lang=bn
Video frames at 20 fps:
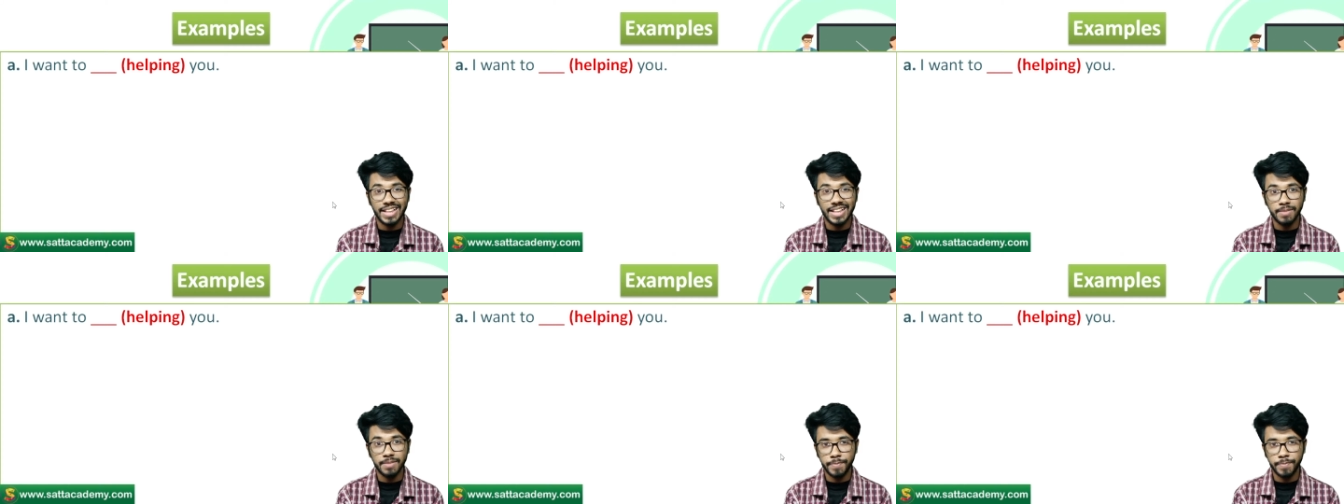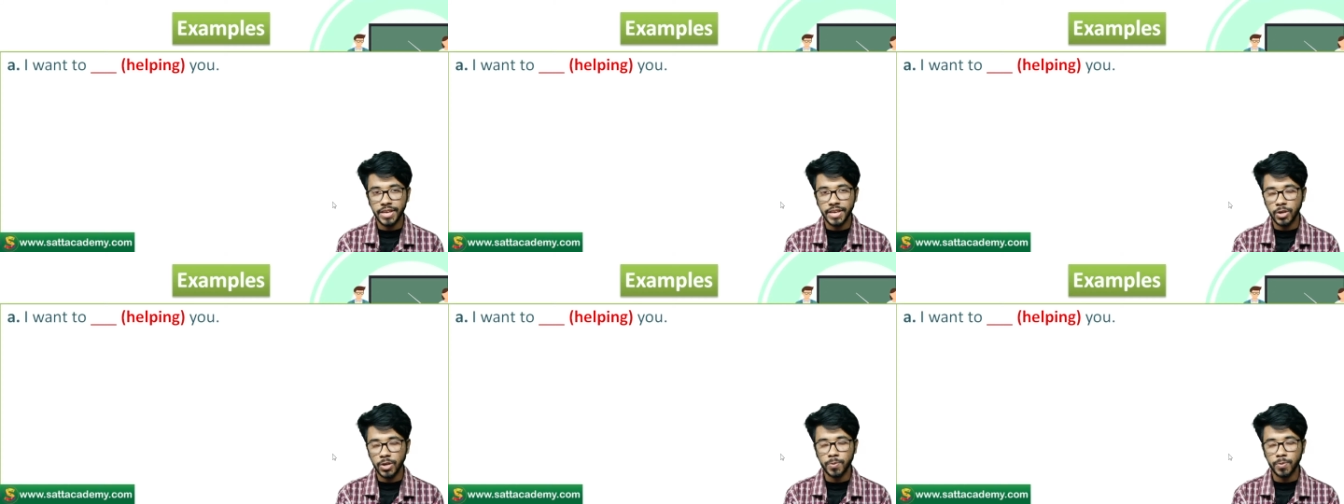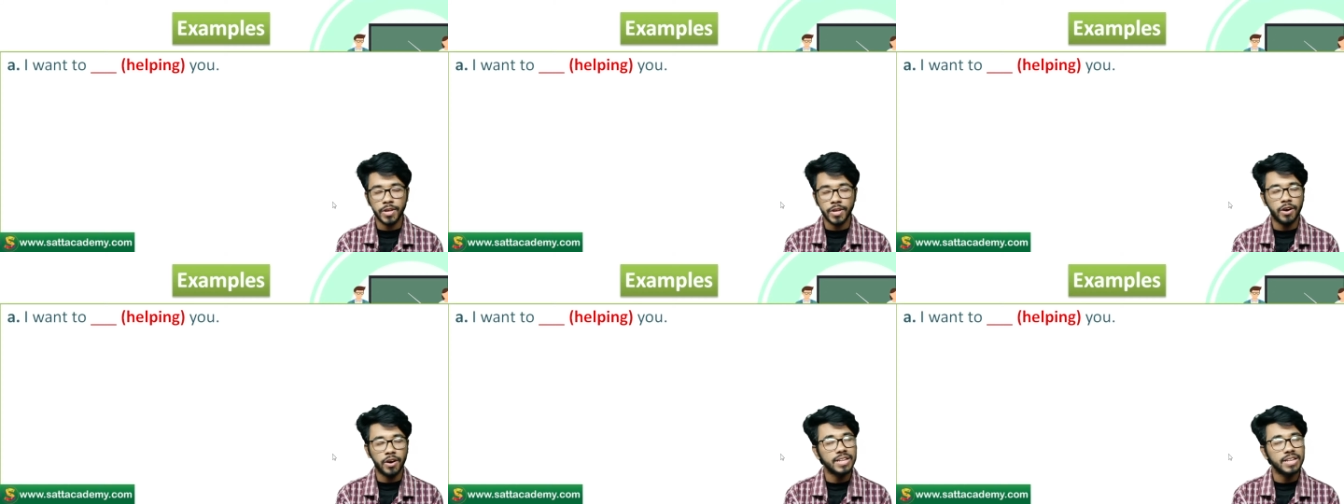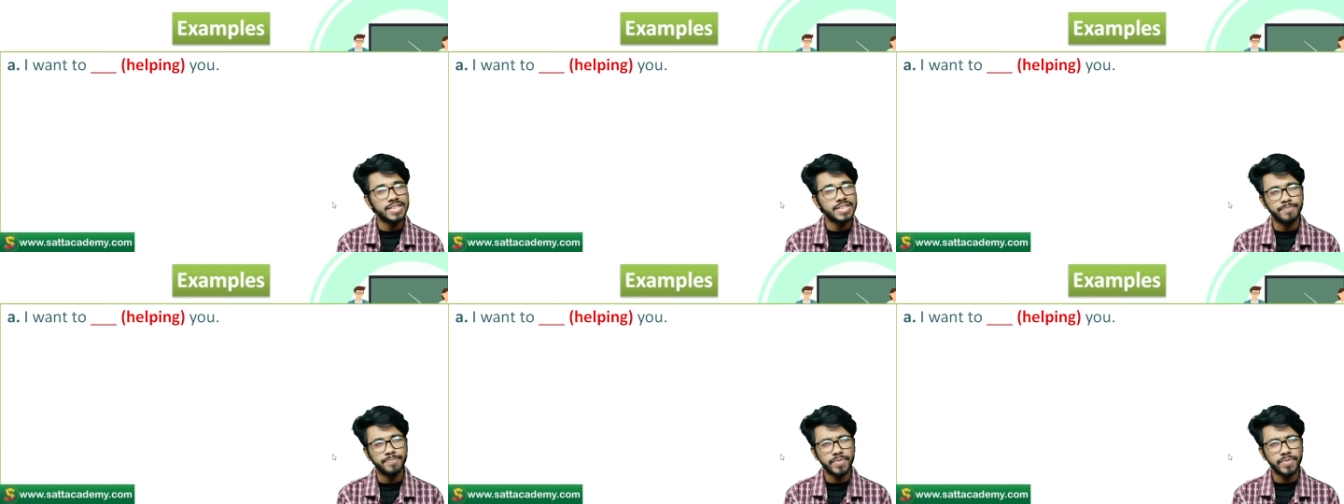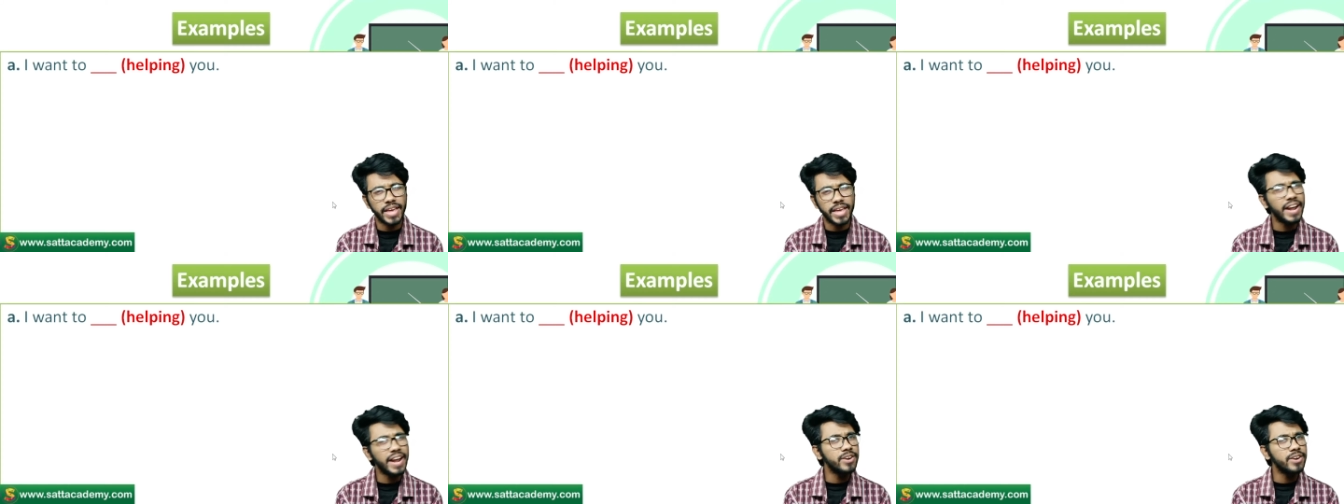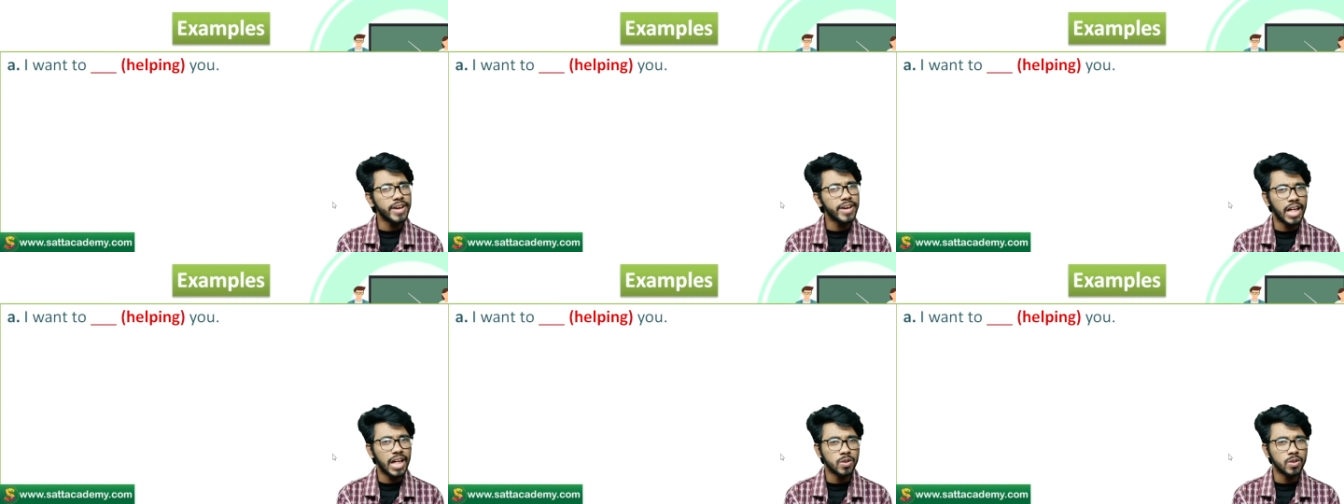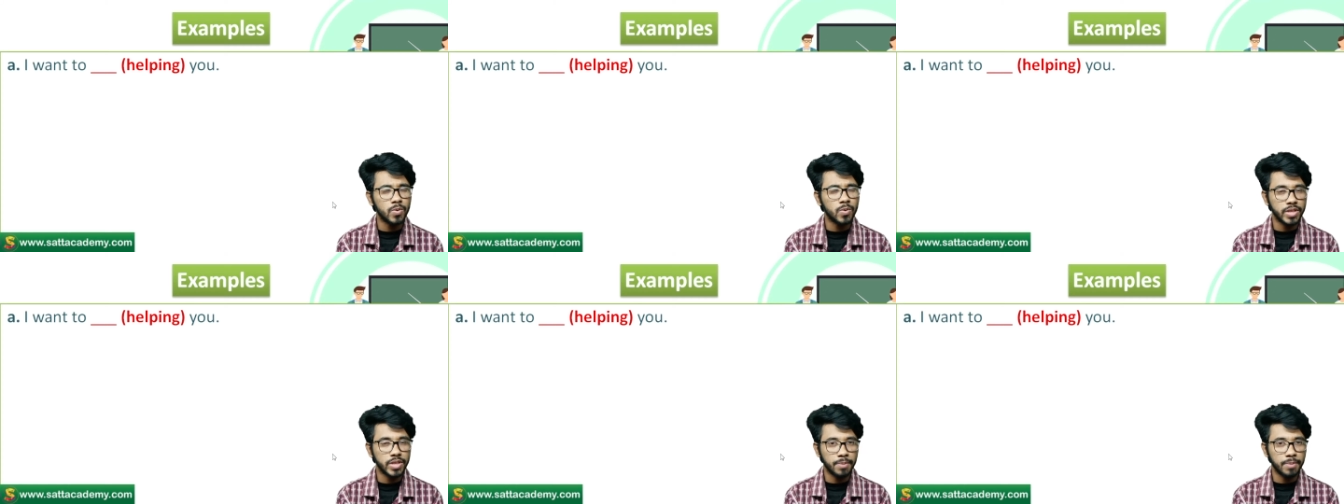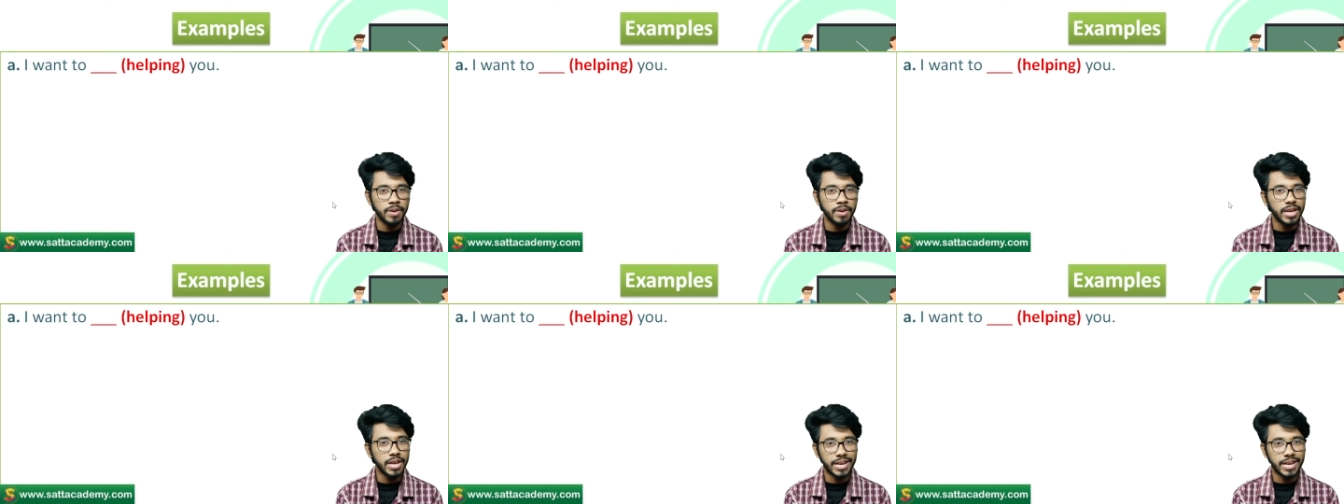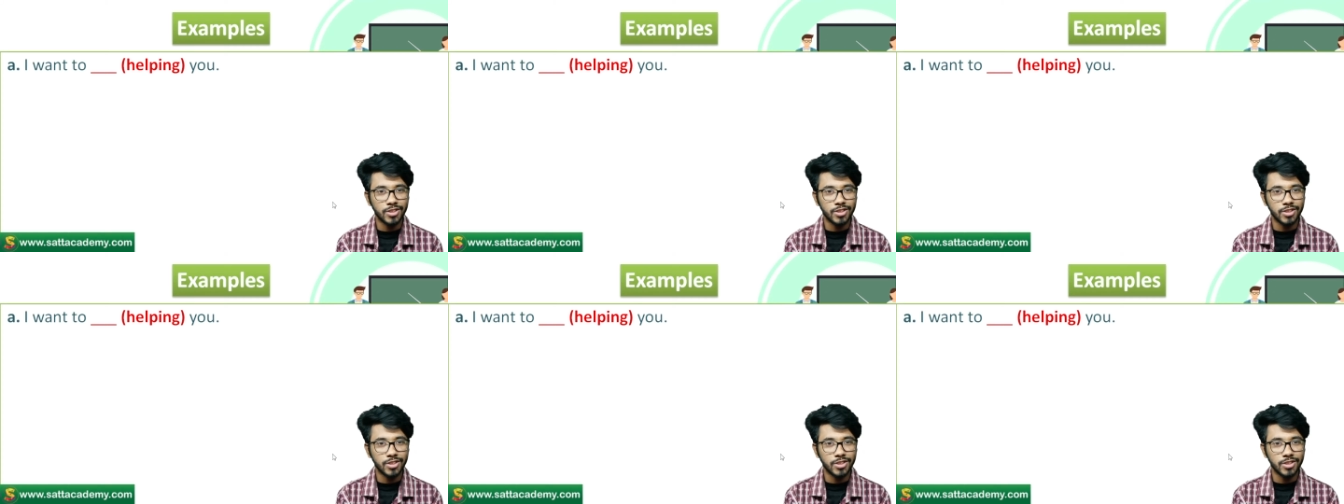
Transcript: হেল্পিং ইউ দেওয়া আছে এখানে একটু খেয়াল করে দেখবেন